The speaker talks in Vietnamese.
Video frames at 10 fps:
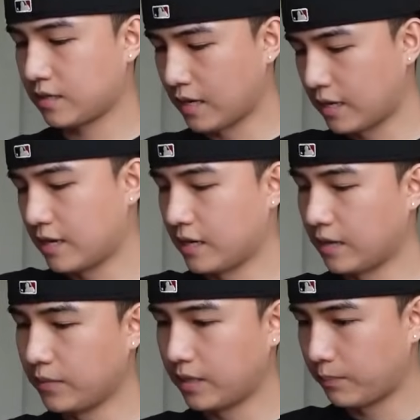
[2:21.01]
để, để, để
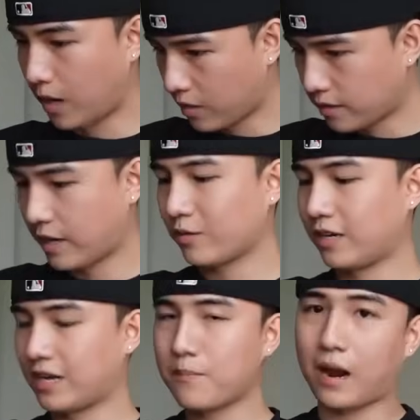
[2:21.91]
để mình mở con áo
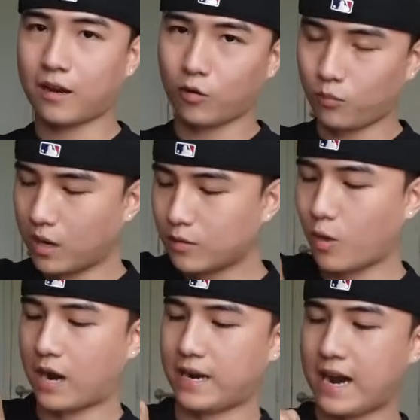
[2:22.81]
này cái mặt bên
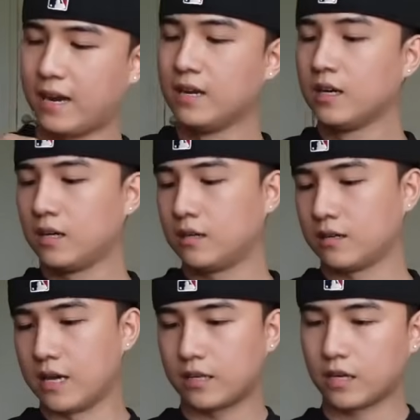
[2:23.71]
ngoài ra
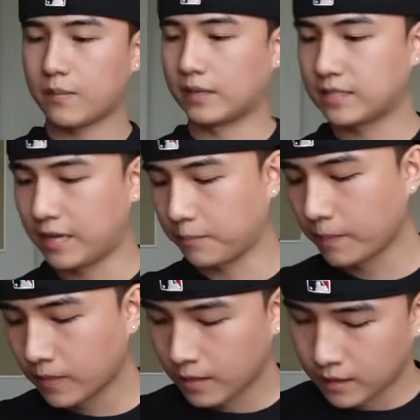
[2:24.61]
để cho các bạn xem
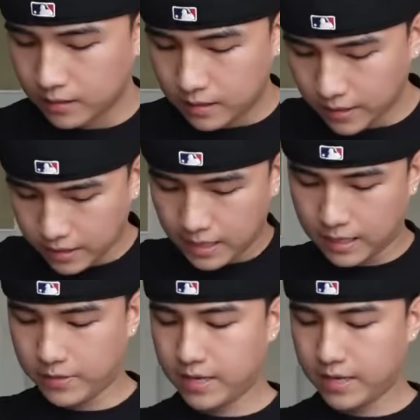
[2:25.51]
thì uh, bây